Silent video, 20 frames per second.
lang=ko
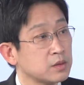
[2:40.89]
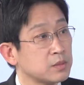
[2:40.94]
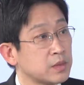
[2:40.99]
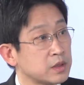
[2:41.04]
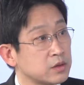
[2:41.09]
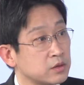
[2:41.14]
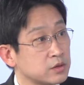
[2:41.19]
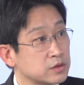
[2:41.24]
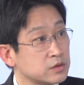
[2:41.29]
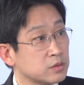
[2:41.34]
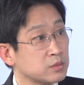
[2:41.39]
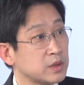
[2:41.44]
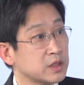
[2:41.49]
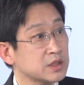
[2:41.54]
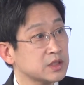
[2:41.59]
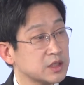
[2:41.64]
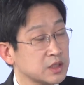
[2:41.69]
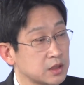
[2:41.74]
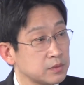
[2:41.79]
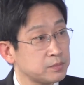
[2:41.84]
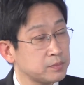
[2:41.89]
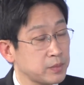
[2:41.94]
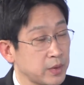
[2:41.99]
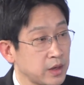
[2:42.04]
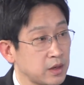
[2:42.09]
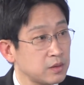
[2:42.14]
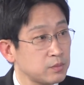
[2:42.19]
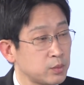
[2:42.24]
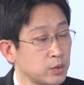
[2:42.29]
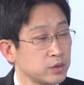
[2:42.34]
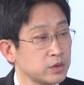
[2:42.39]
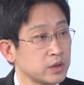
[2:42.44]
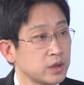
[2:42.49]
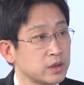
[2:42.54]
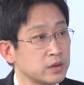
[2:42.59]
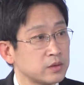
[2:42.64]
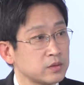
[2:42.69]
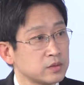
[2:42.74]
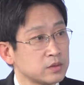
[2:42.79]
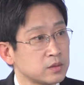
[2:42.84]
마련이 정말 시급해 보이네요.
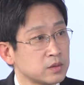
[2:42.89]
